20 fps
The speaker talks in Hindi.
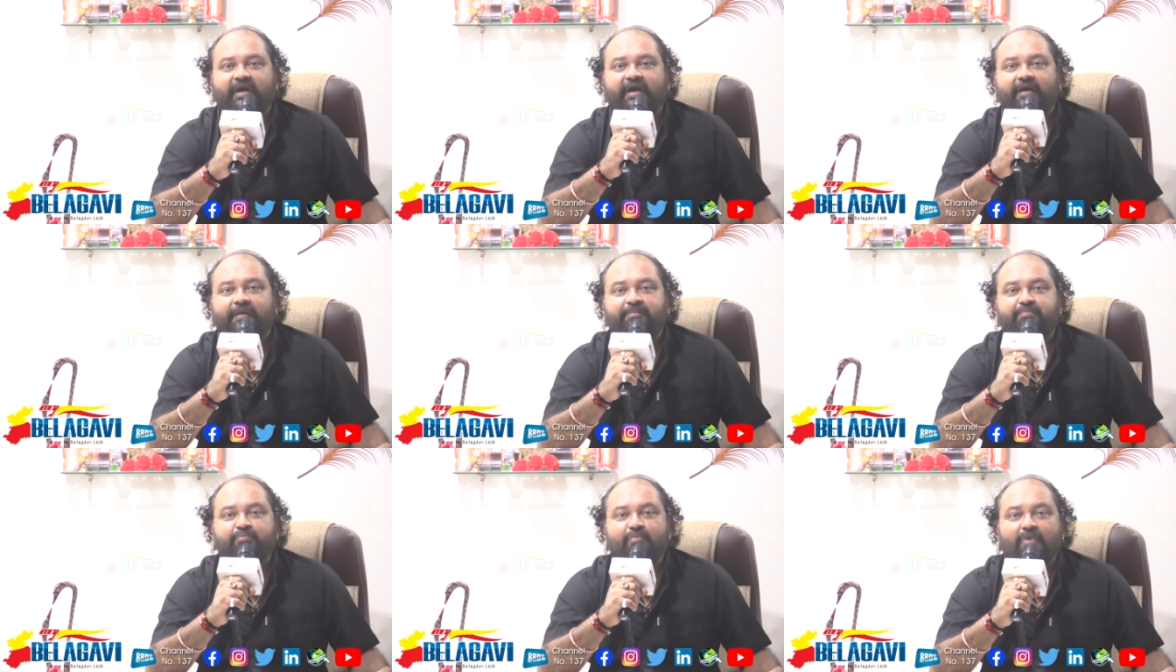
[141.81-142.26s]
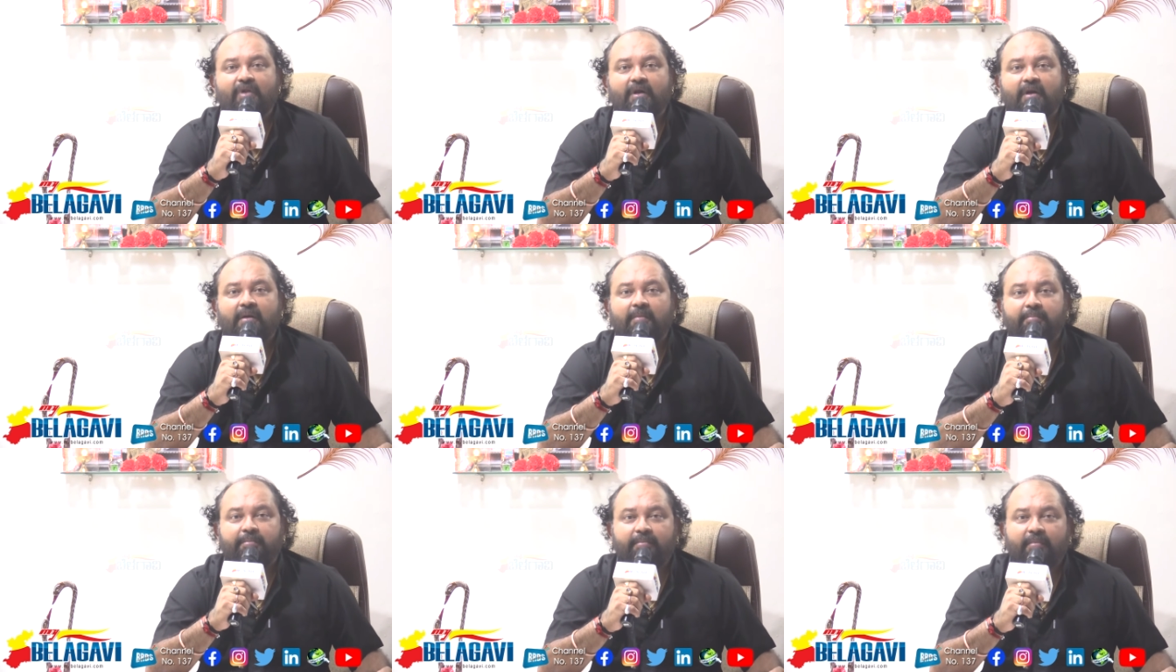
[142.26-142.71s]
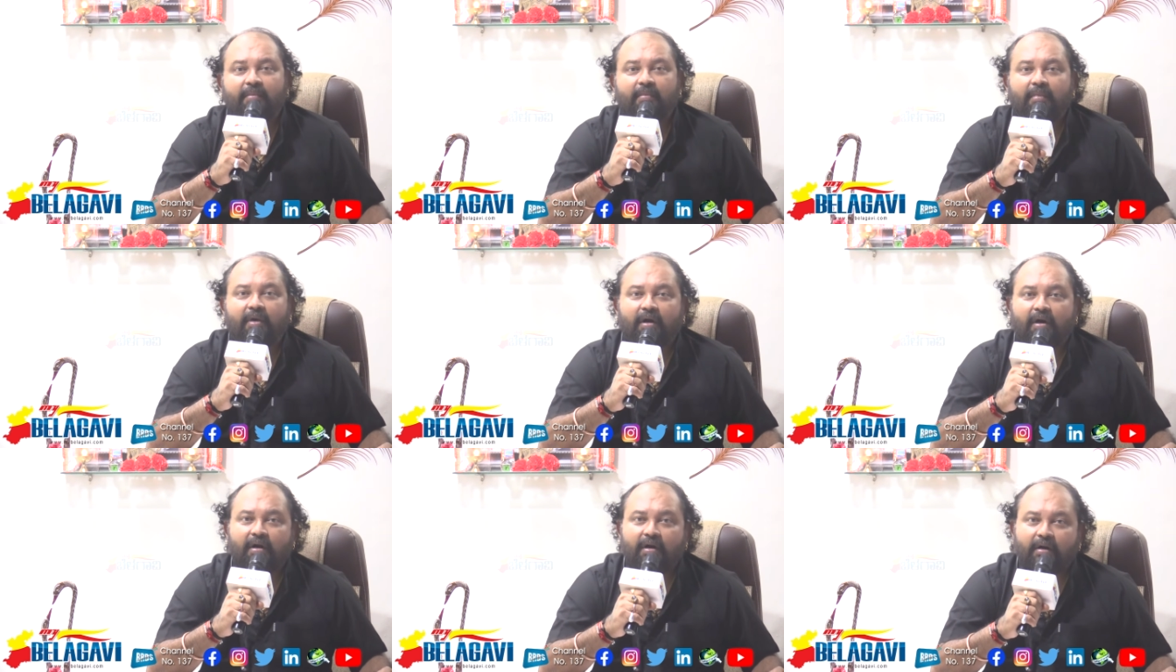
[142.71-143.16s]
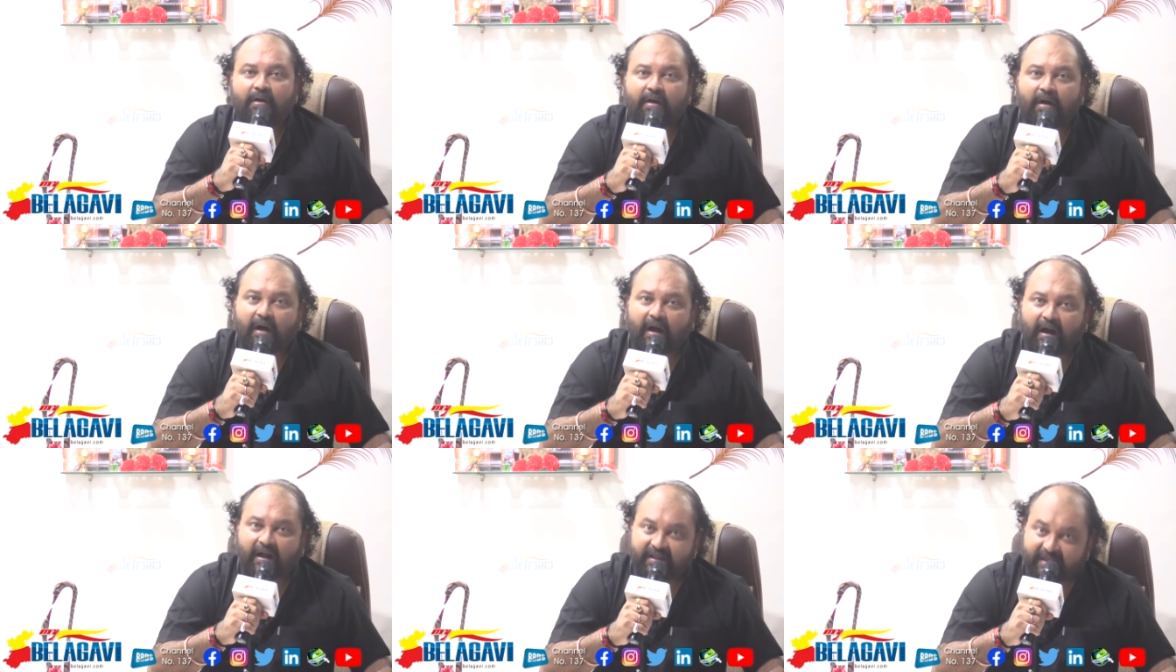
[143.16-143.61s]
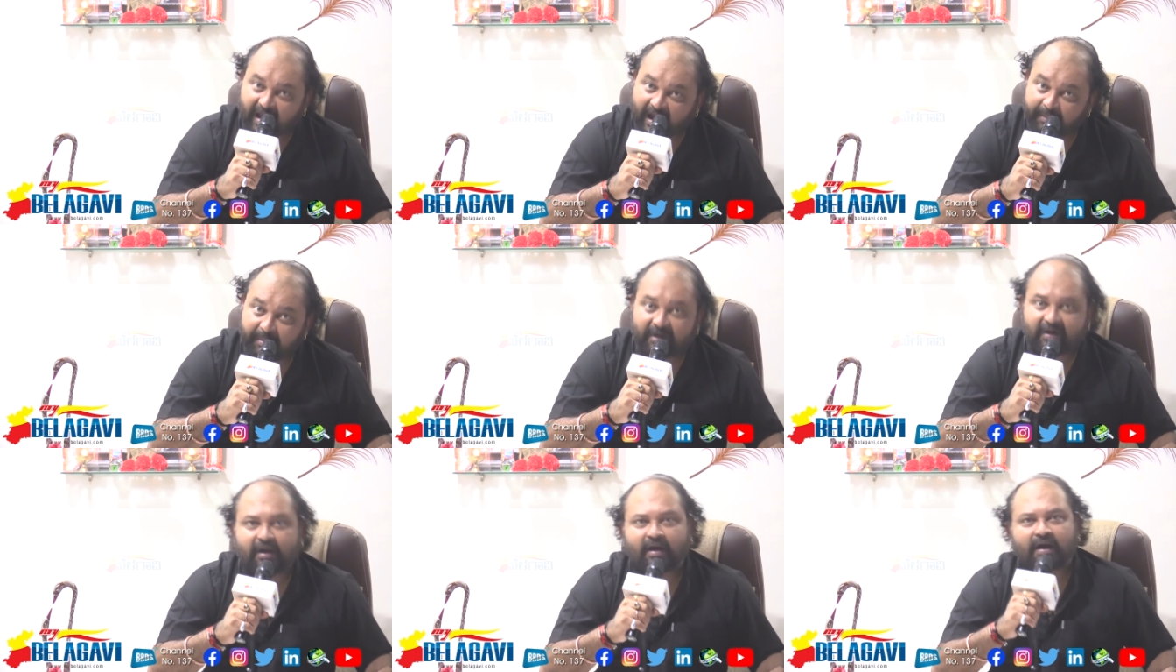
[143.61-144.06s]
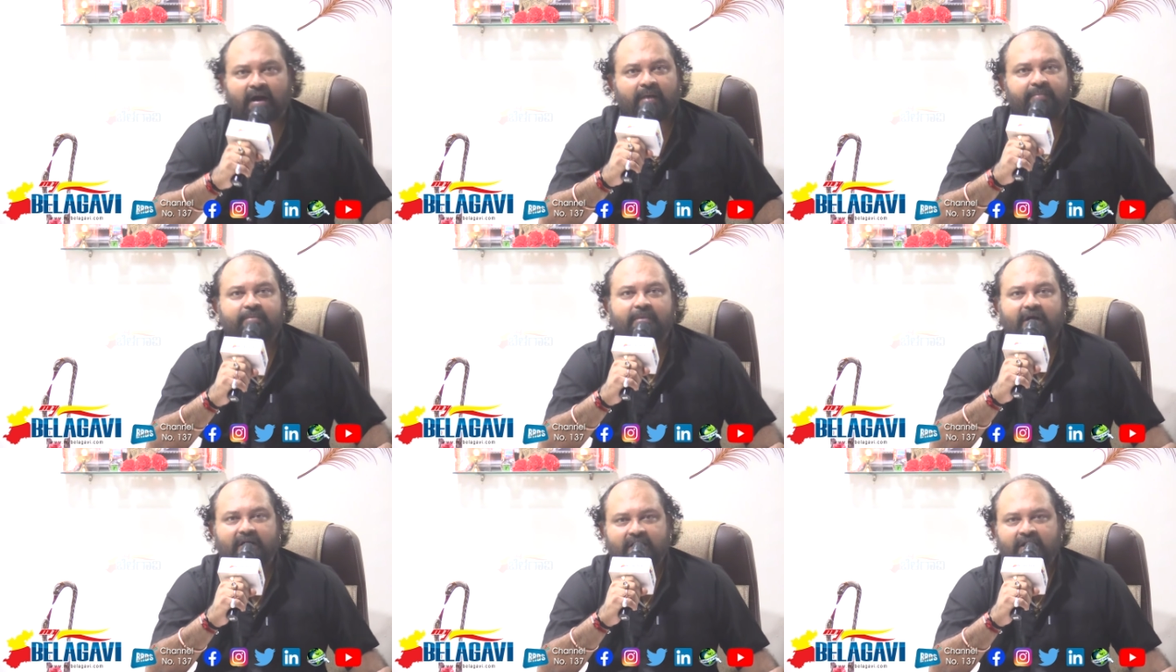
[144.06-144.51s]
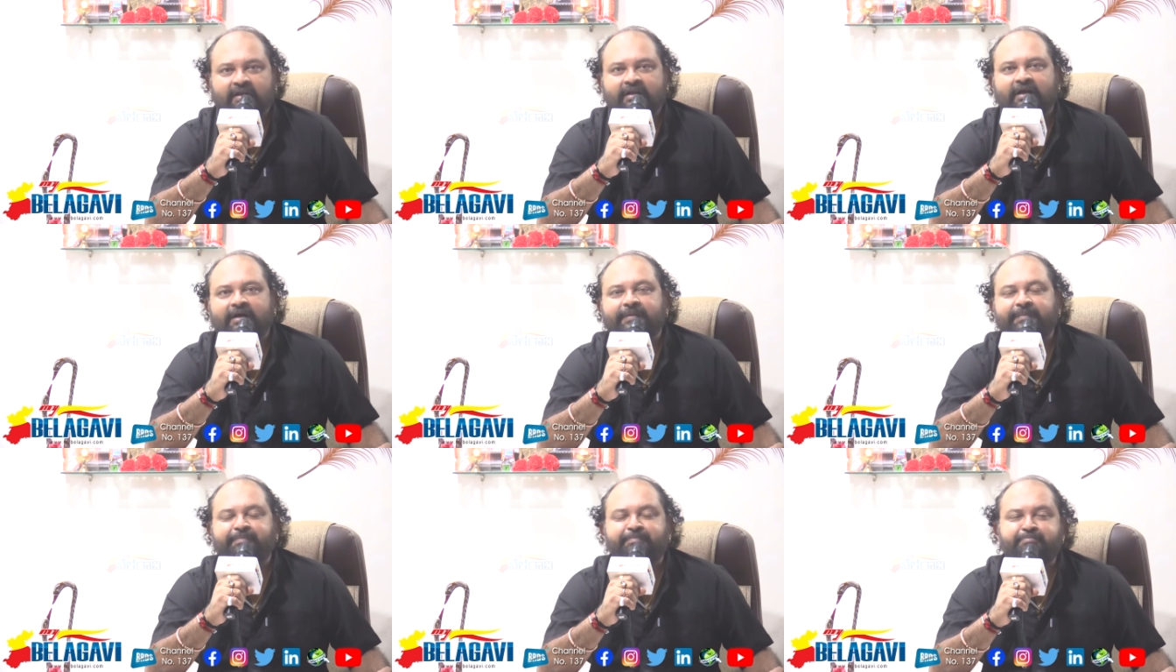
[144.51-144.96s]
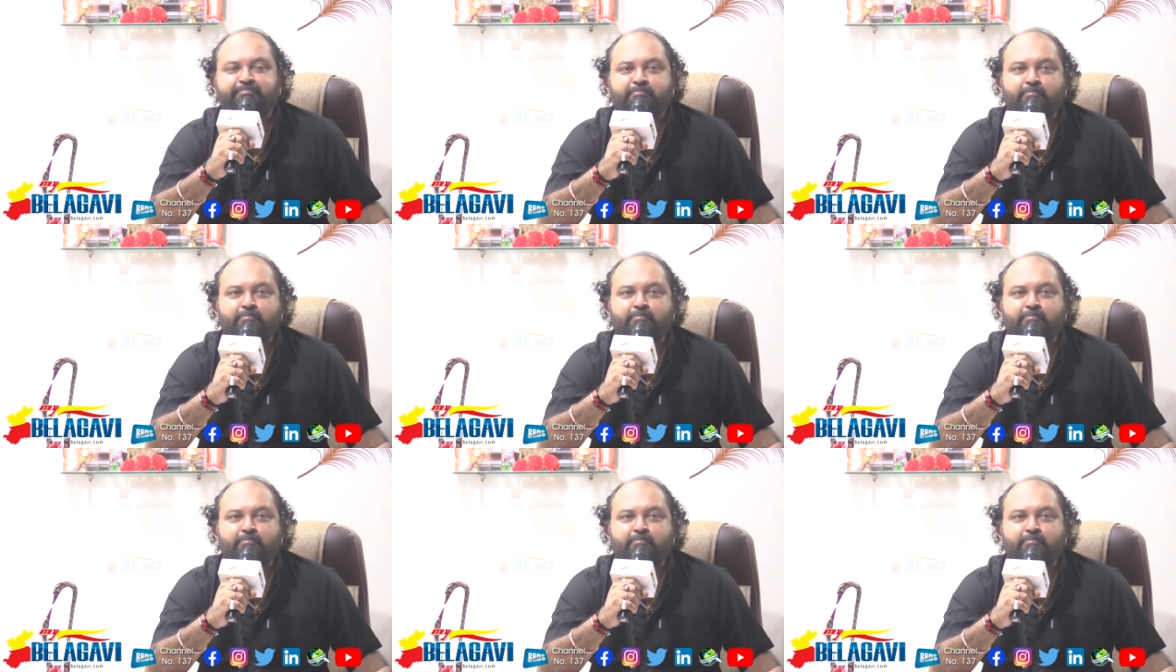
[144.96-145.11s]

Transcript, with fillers: में अध्यापन का काम करता था